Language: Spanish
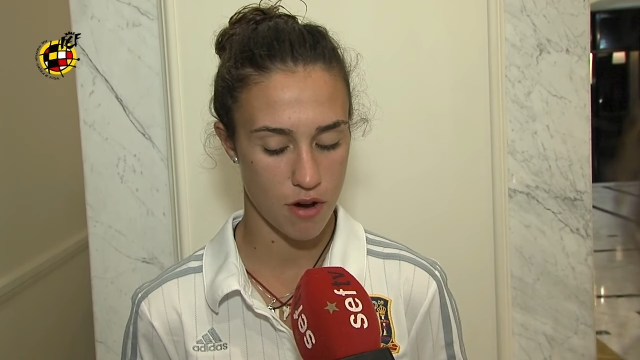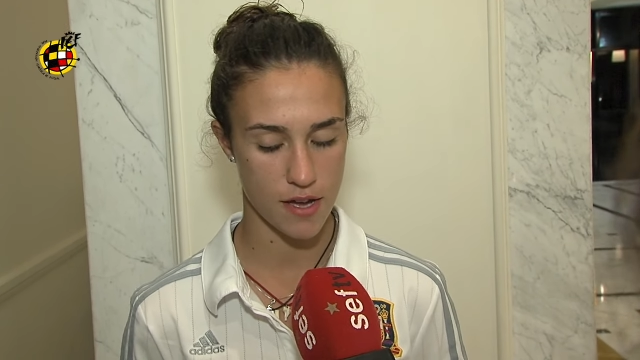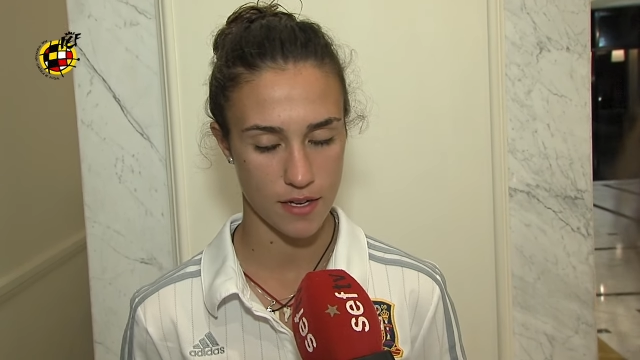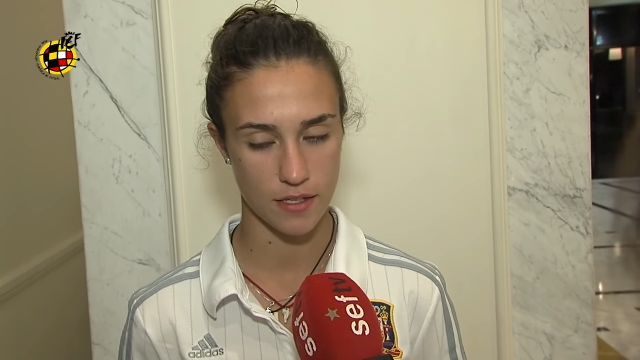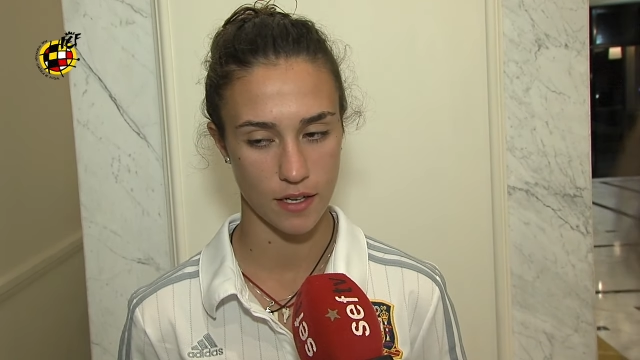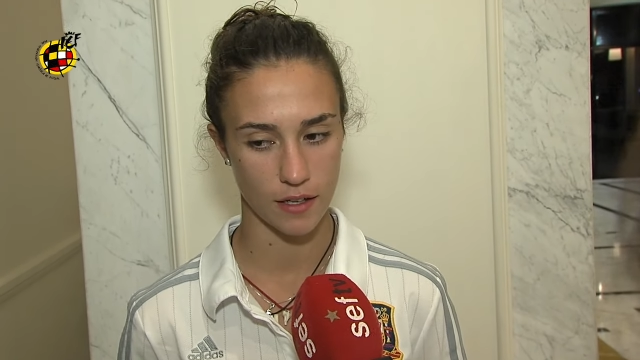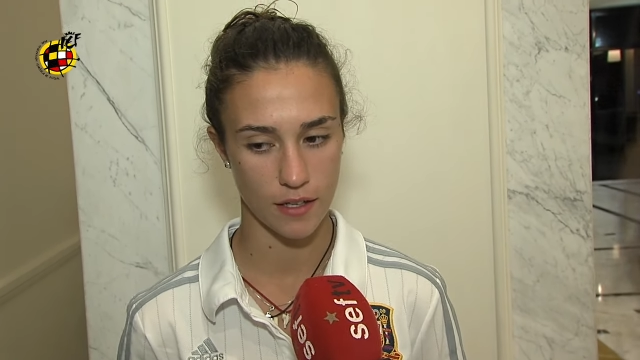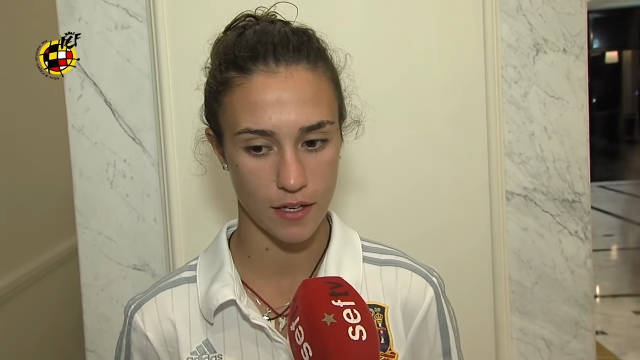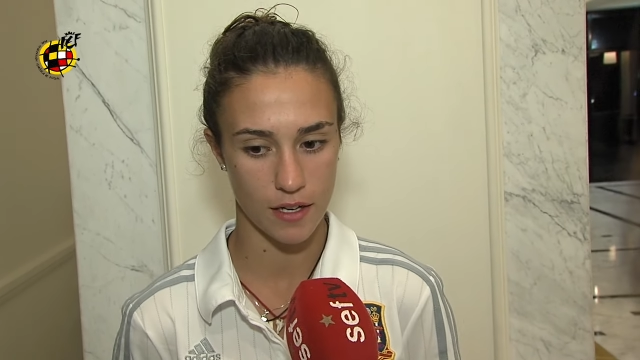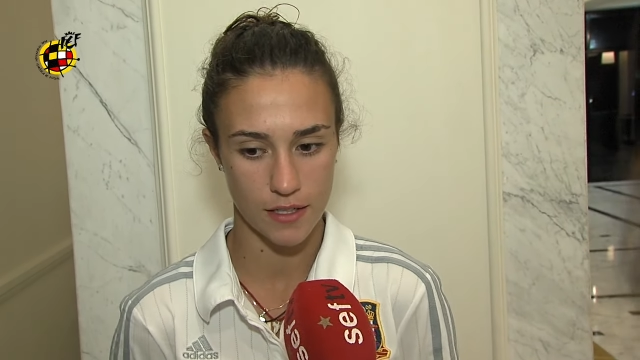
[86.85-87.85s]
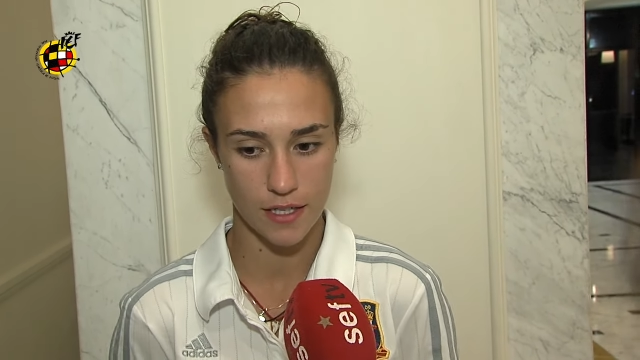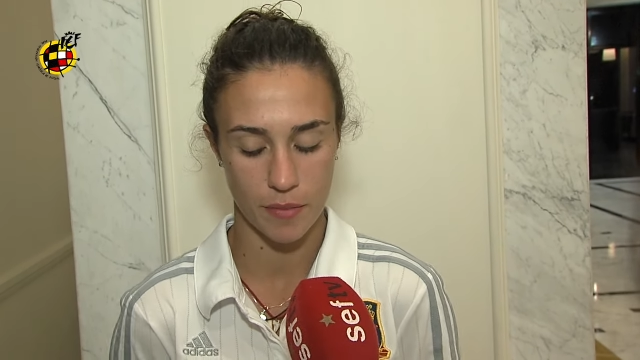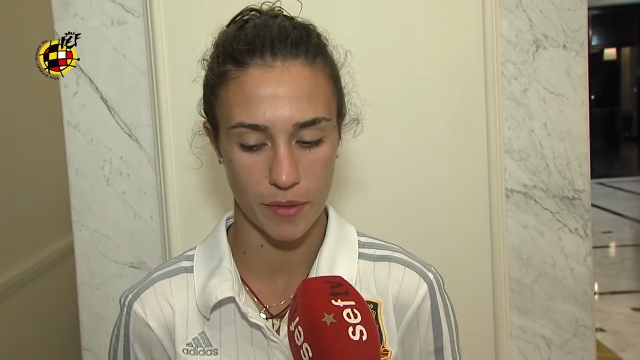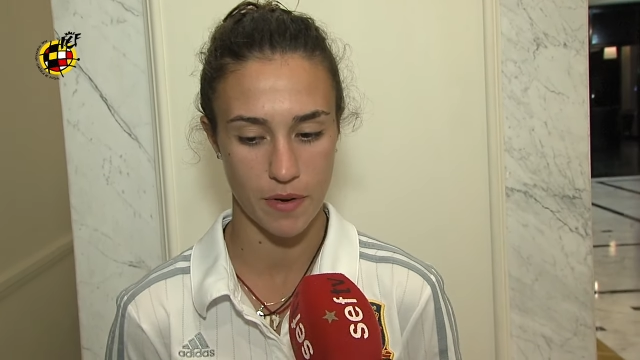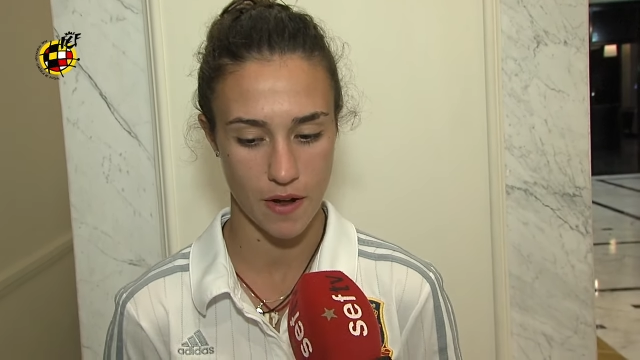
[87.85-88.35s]
Hay que seguir, es la
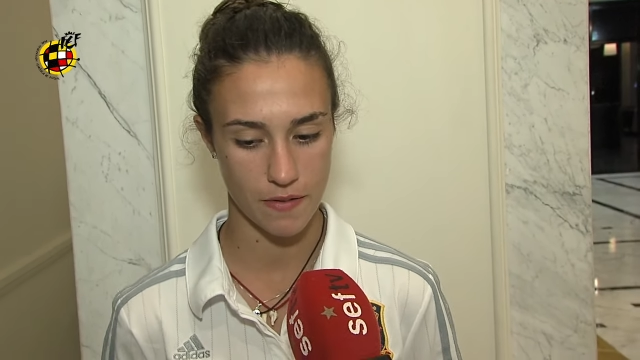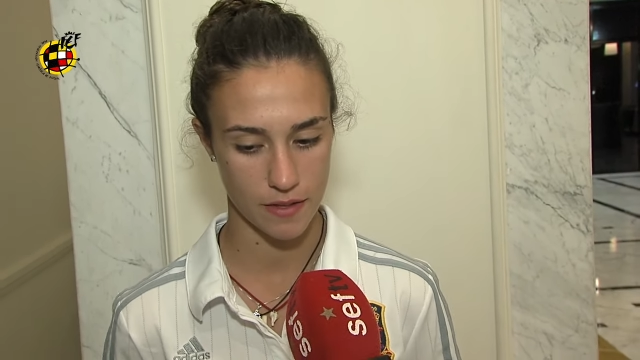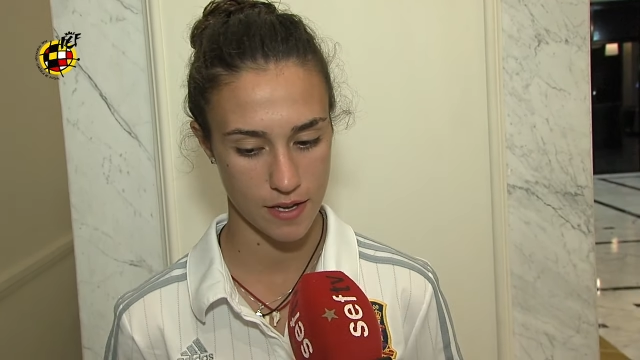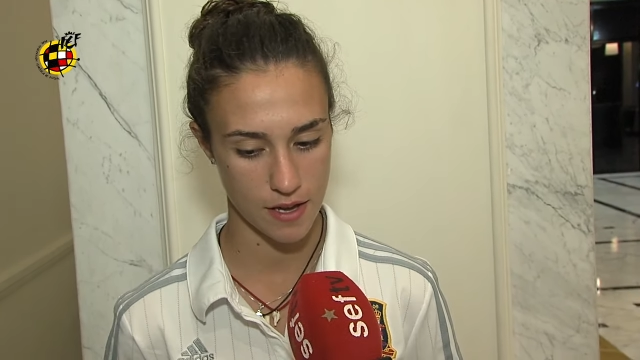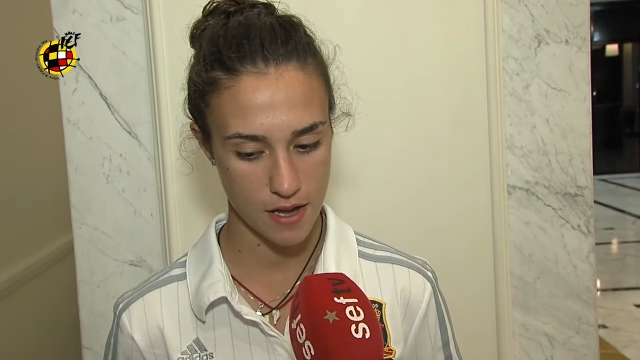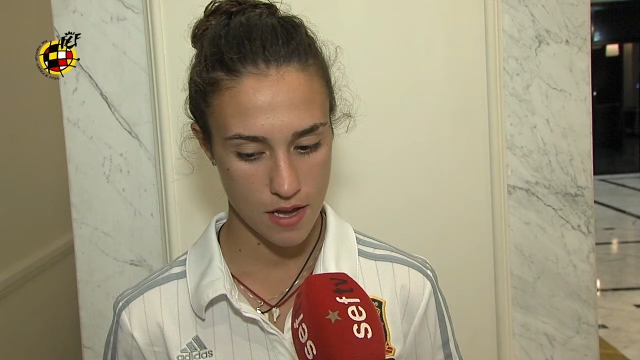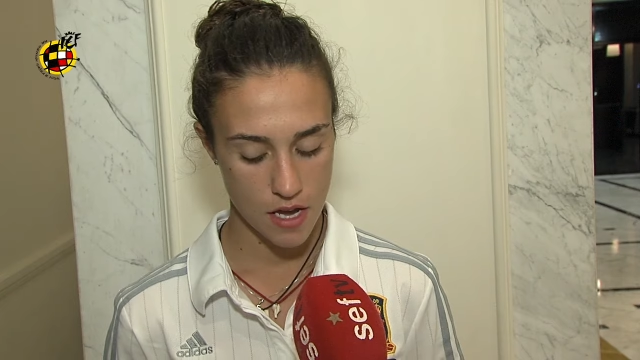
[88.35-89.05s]
primera vez que,